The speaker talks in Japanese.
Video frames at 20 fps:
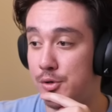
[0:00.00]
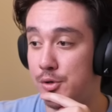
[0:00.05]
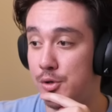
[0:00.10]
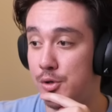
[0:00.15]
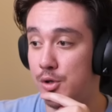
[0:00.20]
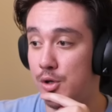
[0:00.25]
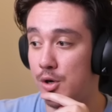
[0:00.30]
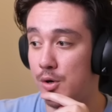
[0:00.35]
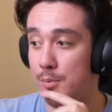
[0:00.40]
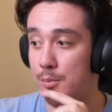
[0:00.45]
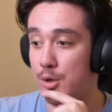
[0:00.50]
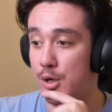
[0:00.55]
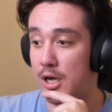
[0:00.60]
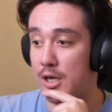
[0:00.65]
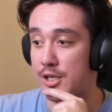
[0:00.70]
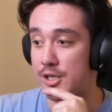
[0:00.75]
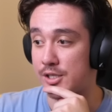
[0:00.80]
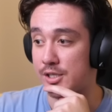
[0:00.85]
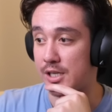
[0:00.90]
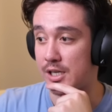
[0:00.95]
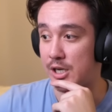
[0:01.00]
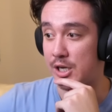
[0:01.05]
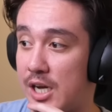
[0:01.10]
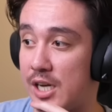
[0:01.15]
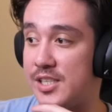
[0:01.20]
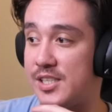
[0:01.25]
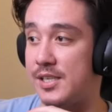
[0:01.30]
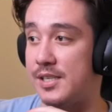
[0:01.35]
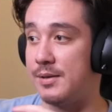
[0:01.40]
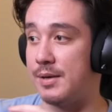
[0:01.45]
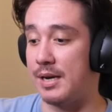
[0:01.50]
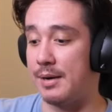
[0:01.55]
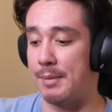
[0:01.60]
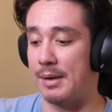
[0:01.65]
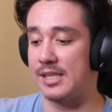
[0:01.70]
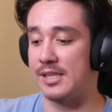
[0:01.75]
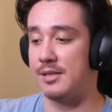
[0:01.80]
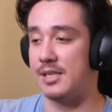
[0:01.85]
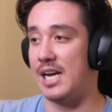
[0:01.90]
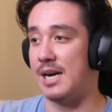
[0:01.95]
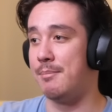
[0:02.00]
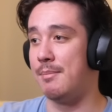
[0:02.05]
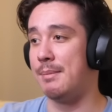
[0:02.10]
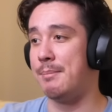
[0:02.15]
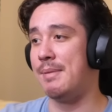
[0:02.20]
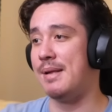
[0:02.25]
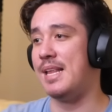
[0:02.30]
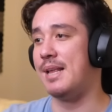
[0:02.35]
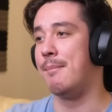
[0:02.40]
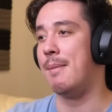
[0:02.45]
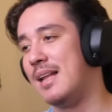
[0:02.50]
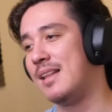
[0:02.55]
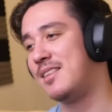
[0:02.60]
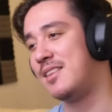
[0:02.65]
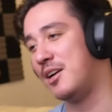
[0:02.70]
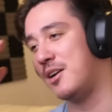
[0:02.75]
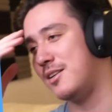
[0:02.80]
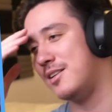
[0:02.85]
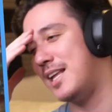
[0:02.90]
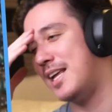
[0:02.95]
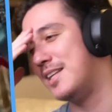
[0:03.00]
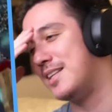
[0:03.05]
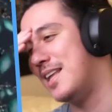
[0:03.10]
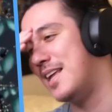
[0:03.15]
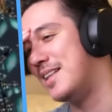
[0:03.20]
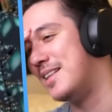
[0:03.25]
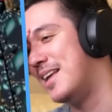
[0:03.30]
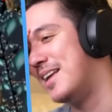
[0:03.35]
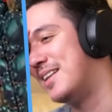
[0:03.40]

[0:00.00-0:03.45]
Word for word: 通の村ですね。いや、いや、ま、いや、ま、ね、全くね、ね、